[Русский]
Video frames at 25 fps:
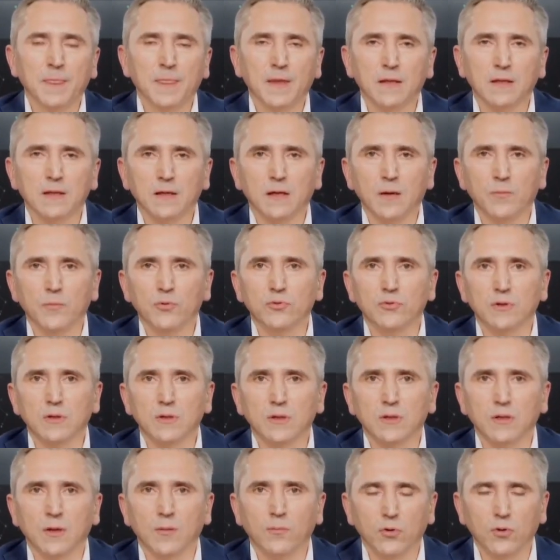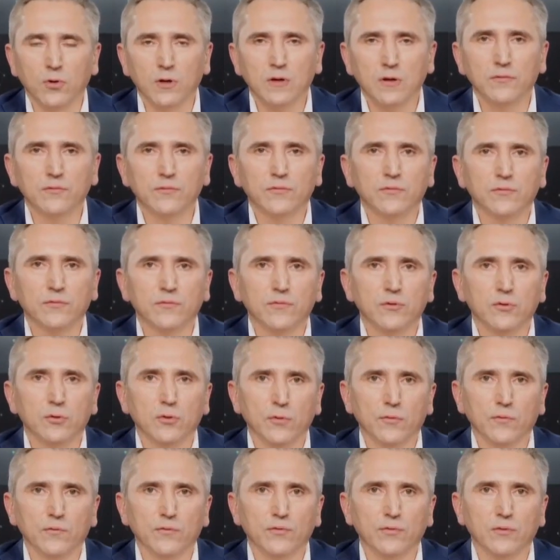Это компьютерный томограф,
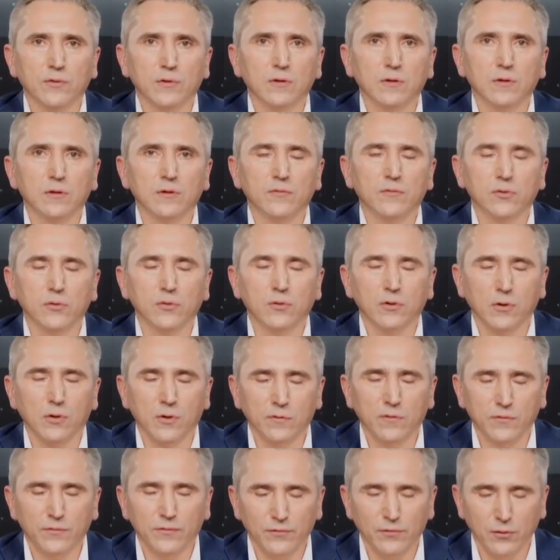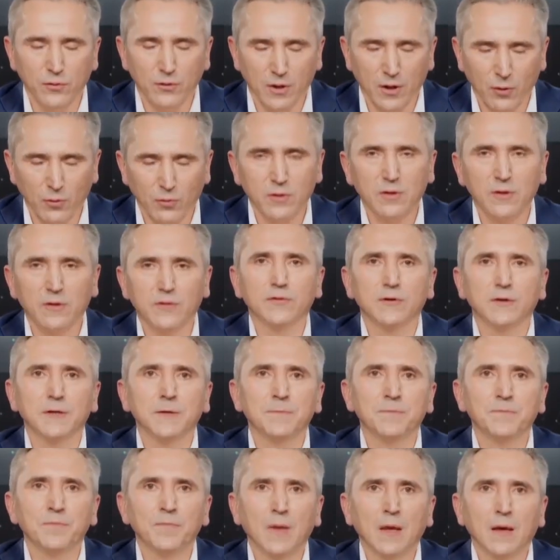э, флюор,
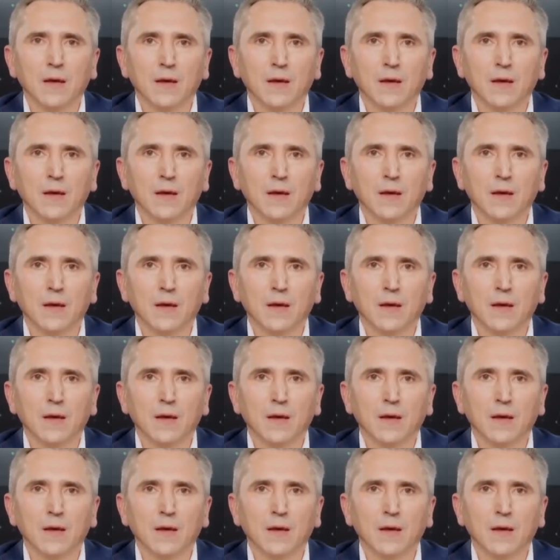флюорографы,